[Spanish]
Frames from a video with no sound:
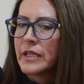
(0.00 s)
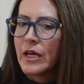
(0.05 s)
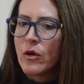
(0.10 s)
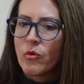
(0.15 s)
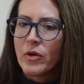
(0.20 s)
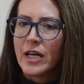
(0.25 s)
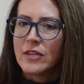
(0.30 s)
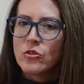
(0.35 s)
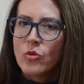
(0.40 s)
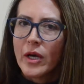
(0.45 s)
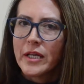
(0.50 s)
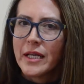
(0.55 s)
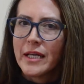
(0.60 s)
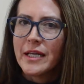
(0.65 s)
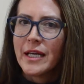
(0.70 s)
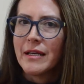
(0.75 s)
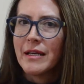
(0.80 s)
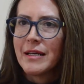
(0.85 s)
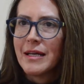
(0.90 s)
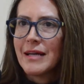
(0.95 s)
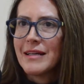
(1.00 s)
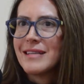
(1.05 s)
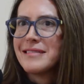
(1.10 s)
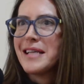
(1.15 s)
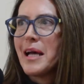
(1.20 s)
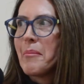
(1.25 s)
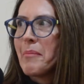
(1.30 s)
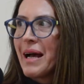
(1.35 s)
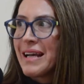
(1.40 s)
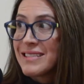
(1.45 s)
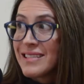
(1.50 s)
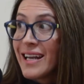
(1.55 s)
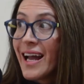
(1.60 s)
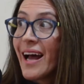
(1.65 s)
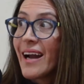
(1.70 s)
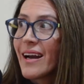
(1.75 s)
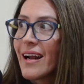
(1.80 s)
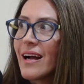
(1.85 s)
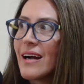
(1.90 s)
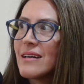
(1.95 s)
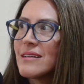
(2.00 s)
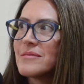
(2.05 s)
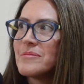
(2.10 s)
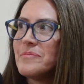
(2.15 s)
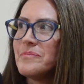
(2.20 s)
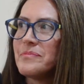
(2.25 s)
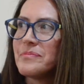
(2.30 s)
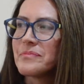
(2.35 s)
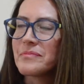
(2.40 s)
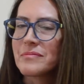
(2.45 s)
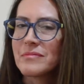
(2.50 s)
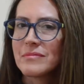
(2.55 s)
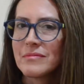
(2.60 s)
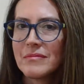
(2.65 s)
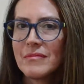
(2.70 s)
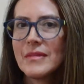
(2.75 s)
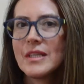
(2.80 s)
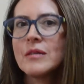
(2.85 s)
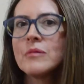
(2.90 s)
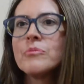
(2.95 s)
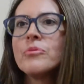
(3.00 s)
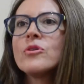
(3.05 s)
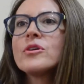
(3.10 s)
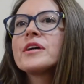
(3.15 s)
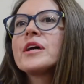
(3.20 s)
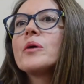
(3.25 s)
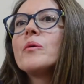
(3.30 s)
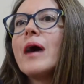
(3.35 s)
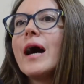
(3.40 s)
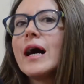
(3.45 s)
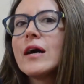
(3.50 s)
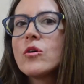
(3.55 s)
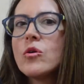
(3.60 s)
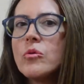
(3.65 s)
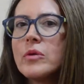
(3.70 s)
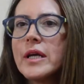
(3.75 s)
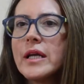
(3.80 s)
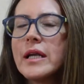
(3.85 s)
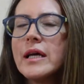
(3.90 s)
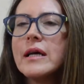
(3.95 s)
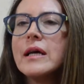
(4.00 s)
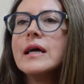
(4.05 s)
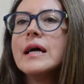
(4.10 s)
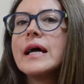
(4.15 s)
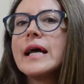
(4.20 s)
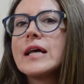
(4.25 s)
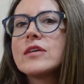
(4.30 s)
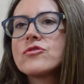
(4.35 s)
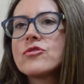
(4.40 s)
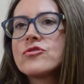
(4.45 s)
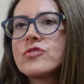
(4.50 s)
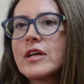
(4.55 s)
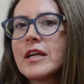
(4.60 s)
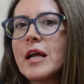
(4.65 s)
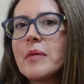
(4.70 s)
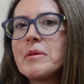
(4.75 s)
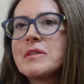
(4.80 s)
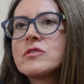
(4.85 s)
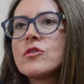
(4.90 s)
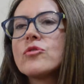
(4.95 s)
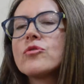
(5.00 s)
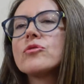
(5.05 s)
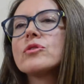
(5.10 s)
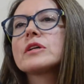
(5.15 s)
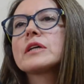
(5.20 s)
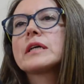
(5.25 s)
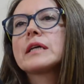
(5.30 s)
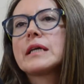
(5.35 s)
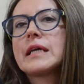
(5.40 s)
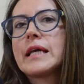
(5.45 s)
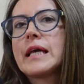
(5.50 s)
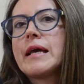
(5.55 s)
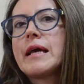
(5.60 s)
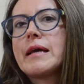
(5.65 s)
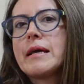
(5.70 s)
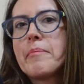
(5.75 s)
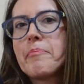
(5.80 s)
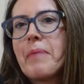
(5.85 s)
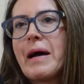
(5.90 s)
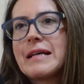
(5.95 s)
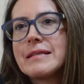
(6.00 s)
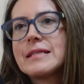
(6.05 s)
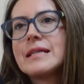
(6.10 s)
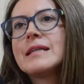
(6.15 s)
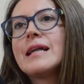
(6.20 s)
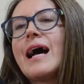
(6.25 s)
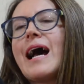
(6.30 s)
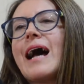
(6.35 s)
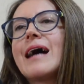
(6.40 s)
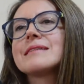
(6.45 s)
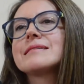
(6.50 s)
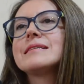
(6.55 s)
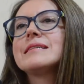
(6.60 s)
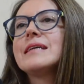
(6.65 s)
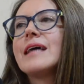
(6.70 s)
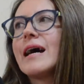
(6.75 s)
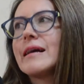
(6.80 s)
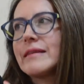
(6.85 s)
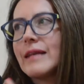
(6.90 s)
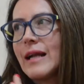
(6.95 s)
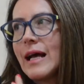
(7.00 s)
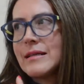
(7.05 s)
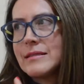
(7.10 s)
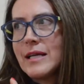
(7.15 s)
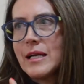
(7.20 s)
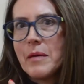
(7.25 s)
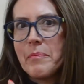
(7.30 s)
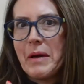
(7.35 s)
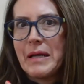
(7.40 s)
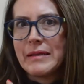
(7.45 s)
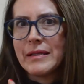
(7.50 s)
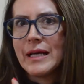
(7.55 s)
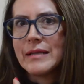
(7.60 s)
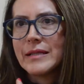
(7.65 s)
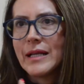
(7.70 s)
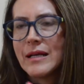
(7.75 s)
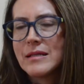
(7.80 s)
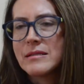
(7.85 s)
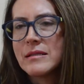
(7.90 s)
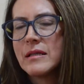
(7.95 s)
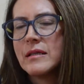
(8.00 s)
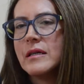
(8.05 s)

de una toalla higiénica que sea más larga, porque va a cubrir esos derrames que, pasen hacia, la parte de atrás